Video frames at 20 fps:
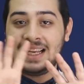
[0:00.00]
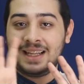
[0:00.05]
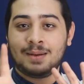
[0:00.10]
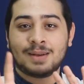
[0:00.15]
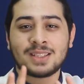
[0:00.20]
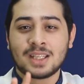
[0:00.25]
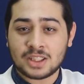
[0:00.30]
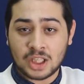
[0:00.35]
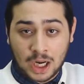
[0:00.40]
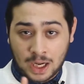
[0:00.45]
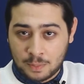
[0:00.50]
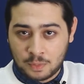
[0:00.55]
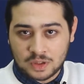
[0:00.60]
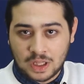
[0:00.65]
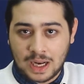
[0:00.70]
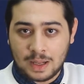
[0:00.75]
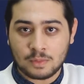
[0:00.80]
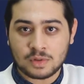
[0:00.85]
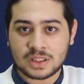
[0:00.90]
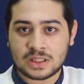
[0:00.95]
يعني مثلا هشرح لك
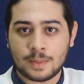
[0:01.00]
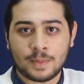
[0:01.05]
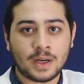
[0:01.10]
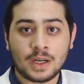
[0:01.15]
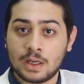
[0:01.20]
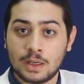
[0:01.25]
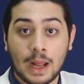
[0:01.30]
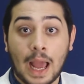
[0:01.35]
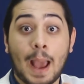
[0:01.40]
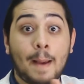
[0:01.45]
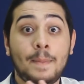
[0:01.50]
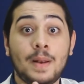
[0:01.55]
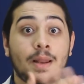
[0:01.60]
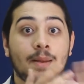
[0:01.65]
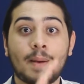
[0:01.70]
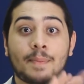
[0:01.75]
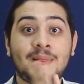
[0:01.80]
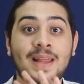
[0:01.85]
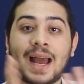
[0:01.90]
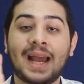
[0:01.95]
مضارع مستمر
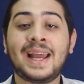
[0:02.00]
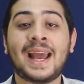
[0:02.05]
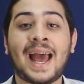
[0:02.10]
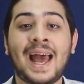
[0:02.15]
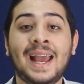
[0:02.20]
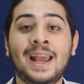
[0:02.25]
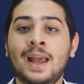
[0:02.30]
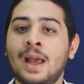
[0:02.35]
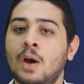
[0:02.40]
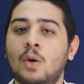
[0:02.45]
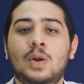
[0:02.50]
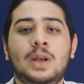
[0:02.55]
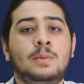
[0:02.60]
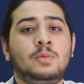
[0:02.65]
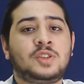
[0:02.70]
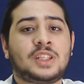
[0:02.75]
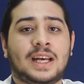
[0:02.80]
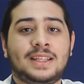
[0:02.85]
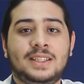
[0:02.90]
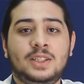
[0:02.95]
قبل ما ابدا اي حاجه قول لي
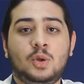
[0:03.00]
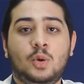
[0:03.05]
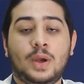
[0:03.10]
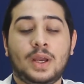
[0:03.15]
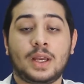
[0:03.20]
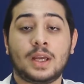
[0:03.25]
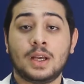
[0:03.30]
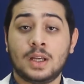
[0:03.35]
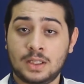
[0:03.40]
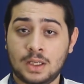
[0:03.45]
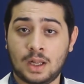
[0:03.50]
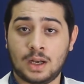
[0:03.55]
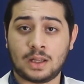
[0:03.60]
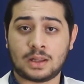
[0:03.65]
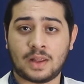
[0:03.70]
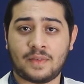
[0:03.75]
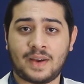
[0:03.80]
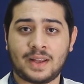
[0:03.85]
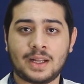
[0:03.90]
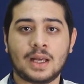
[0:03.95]
مساعدينه ايه يلا
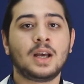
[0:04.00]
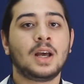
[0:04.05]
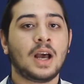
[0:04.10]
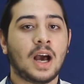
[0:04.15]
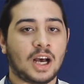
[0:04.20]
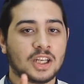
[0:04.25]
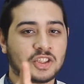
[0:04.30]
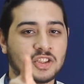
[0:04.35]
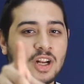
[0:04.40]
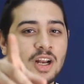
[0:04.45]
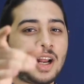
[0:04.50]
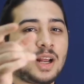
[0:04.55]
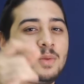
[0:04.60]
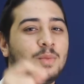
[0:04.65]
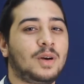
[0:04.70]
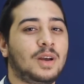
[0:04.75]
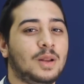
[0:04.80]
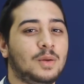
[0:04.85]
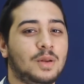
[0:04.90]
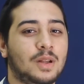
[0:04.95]
اتفقنا هشرح لك
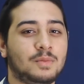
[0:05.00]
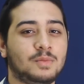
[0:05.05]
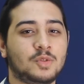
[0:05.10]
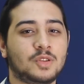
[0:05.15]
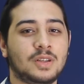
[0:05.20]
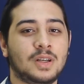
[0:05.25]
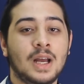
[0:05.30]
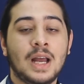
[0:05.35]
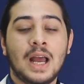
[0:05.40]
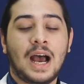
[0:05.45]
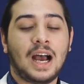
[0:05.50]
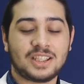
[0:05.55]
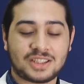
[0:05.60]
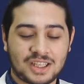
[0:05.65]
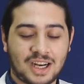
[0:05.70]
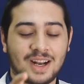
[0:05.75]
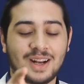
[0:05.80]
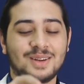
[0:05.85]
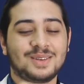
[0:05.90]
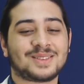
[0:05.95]
الم... الم...
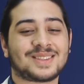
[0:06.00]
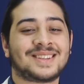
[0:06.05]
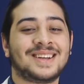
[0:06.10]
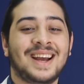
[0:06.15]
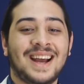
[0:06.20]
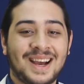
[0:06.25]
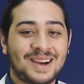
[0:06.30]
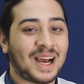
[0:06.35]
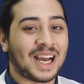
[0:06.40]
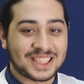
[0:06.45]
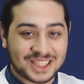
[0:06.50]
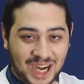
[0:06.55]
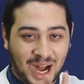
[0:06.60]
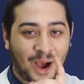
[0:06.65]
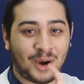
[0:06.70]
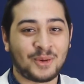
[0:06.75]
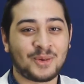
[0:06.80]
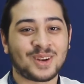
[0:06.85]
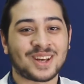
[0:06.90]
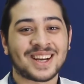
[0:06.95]
هشرح
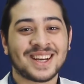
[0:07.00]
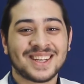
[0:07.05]
هشرحه لك